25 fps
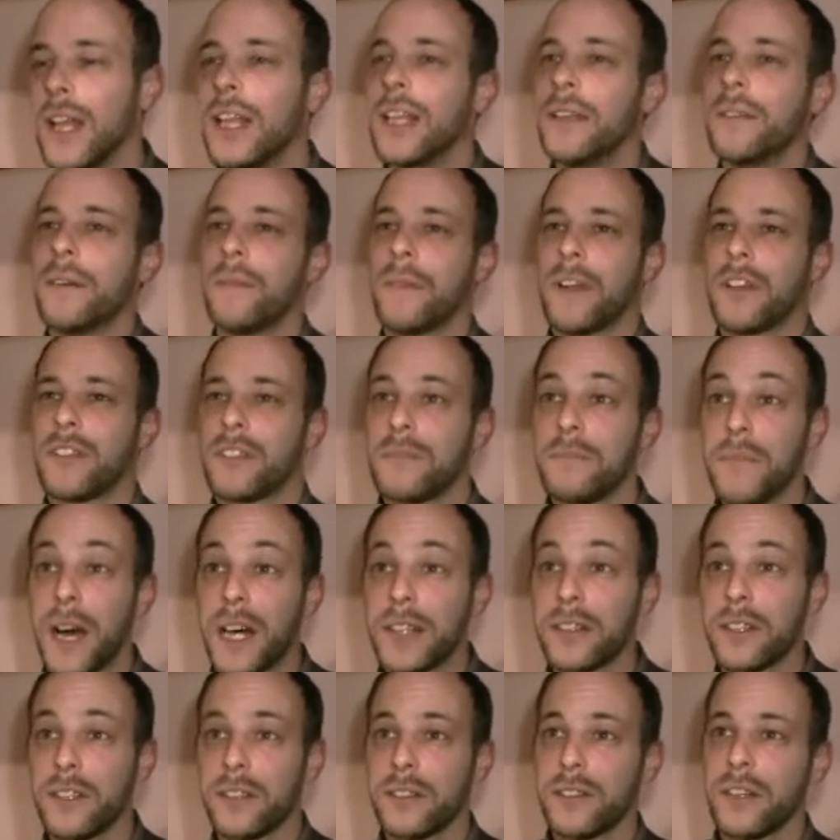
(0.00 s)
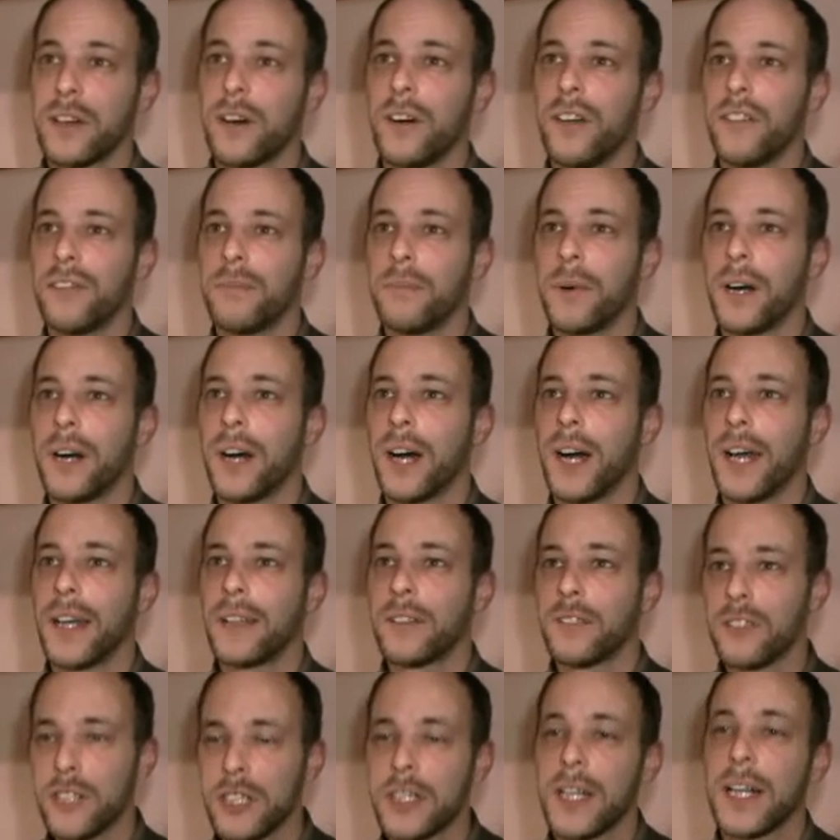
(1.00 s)
liebe Menschen, macht euch darauf
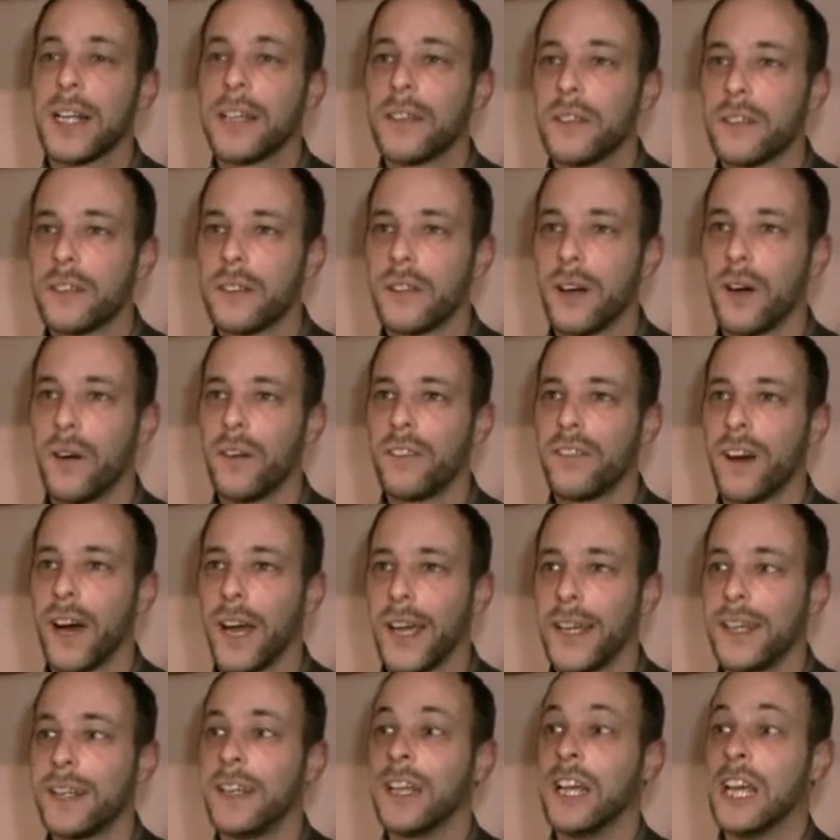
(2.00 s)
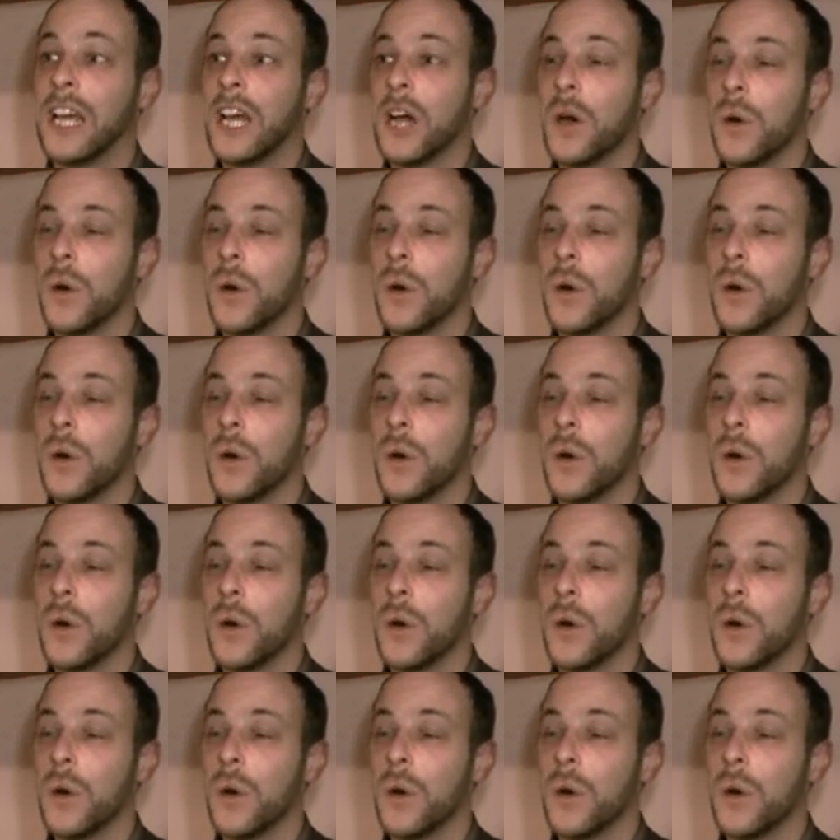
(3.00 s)
bereit und stellt euch darauf ein